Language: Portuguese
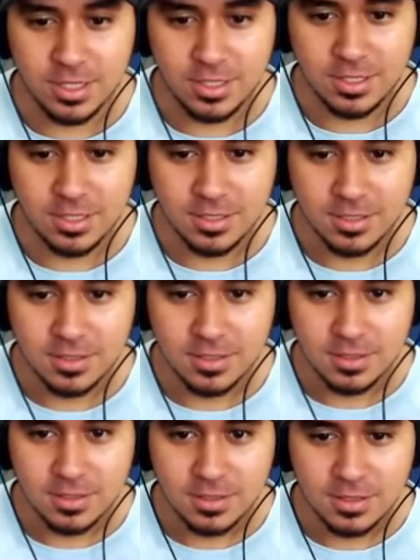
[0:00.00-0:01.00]
gente?
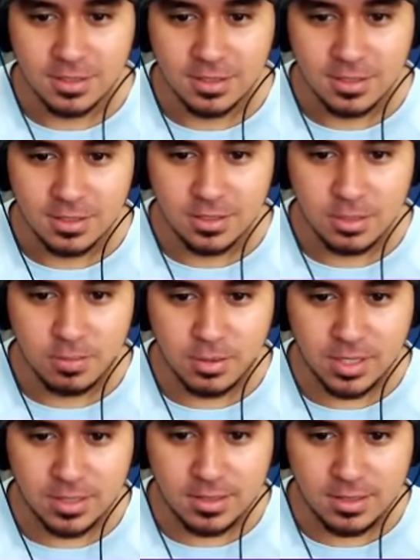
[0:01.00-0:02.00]
Se eu
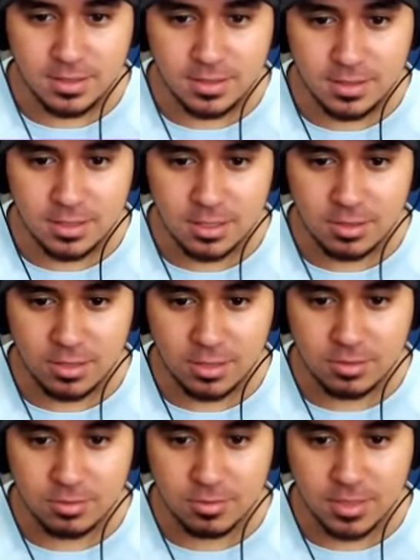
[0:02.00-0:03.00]
pular assim nesse ângulo,
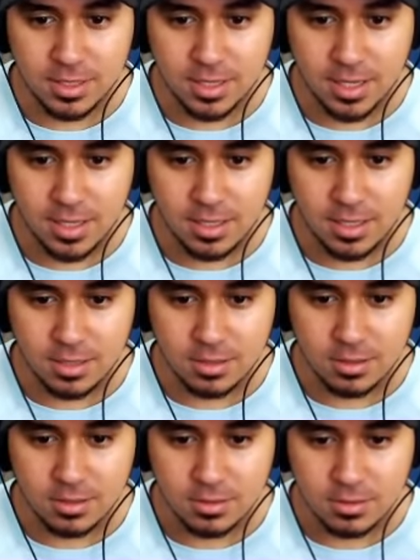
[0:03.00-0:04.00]
ele costuma até cair lá,
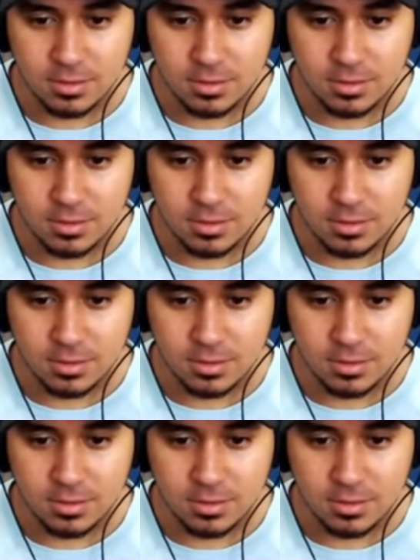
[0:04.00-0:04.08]
ó.